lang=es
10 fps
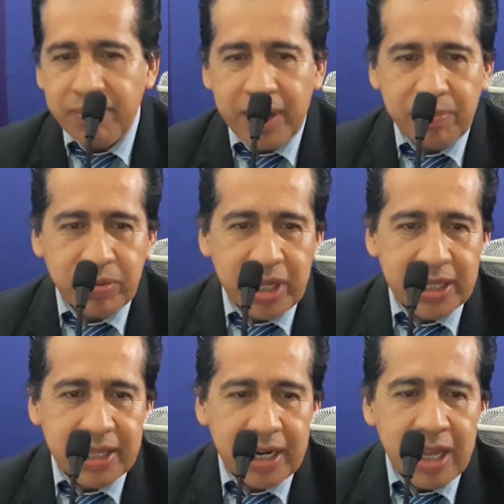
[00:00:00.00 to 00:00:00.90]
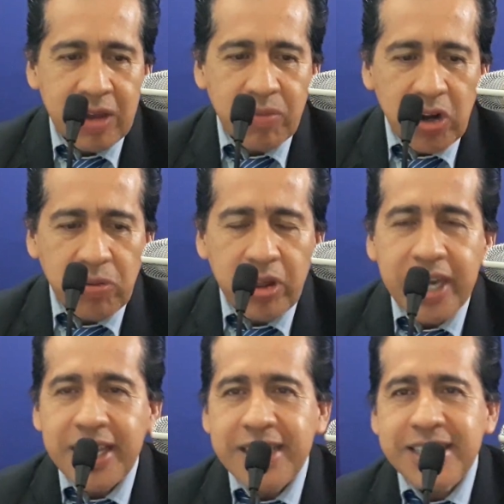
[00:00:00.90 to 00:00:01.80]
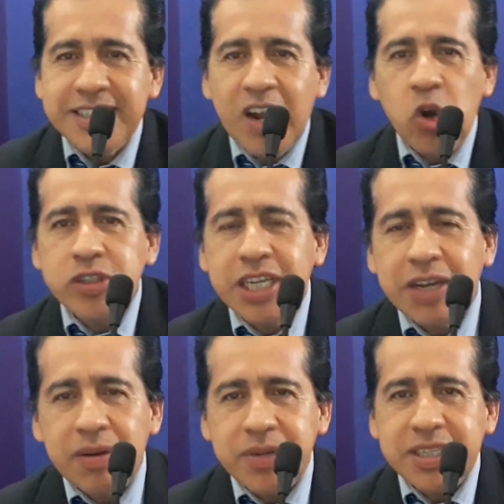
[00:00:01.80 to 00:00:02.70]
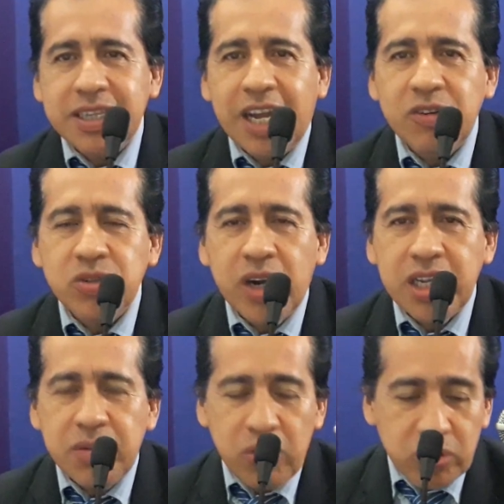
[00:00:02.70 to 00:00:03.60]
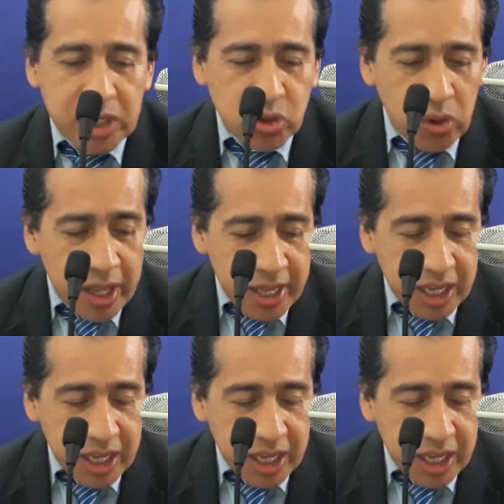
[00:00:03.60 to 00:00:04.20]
para, poder entrar. Bueno, brother, este es el 11 que va a presentar nuestro gran equipo Cruz Azul.